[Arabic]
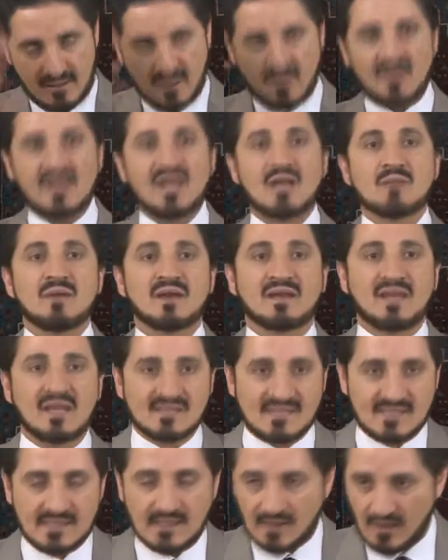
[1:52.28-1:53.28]
النظرية
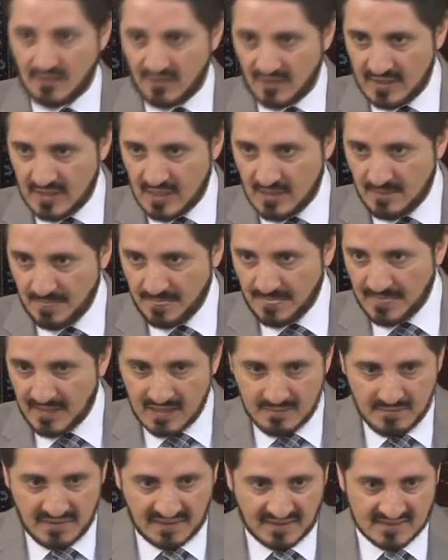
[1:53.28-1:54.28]
المركزية النظرية
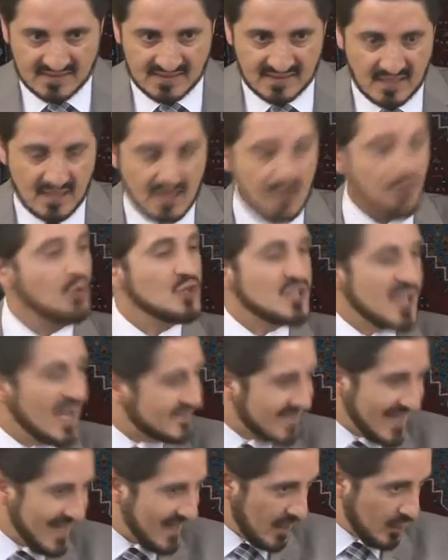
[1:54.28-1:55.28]
المركزية
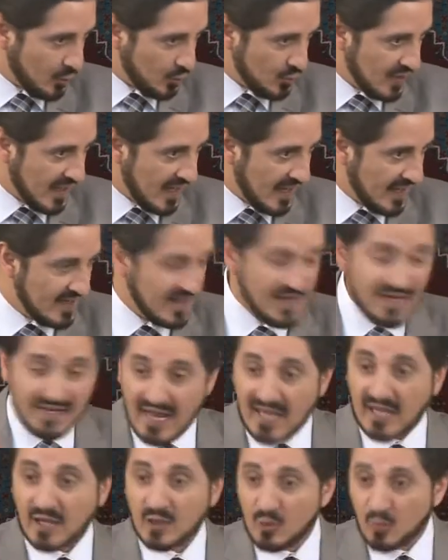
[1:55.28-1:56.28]
وجهتان على كل حال
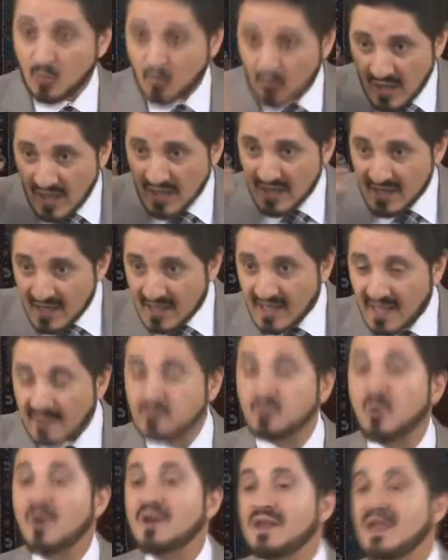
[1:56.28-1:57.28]
لكن الأولى
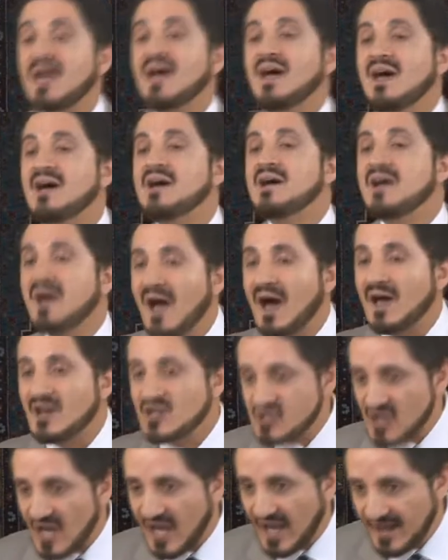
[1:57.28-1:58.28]
يبدو أنها
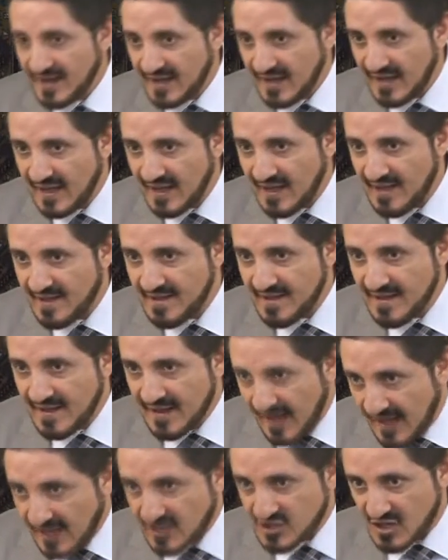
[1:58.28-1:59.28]
ارجح انها
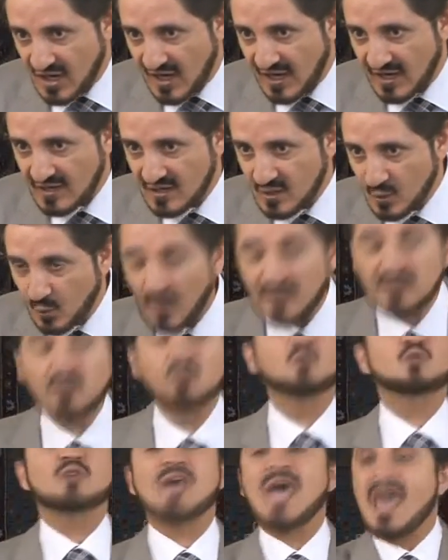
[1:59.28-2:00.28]
ارجح
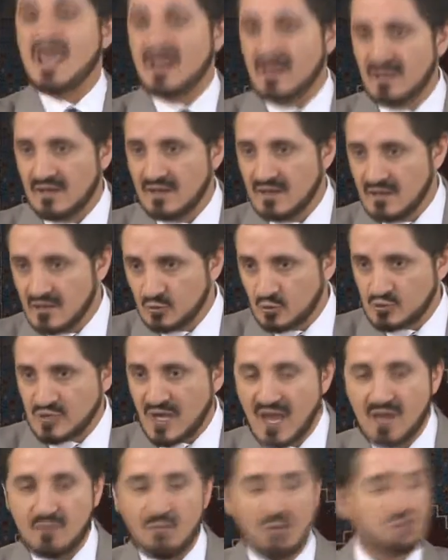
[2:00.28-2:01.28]
وبعدين تسهل
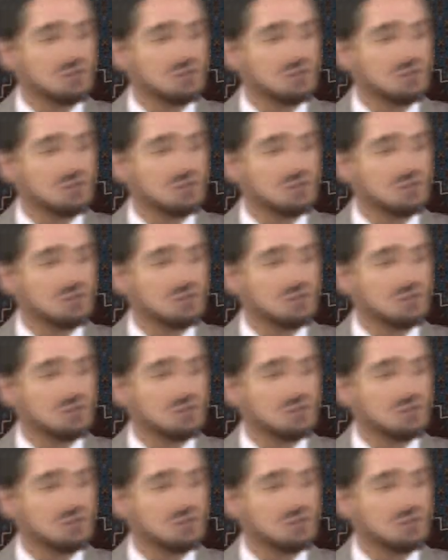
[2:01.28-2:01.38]
تسهل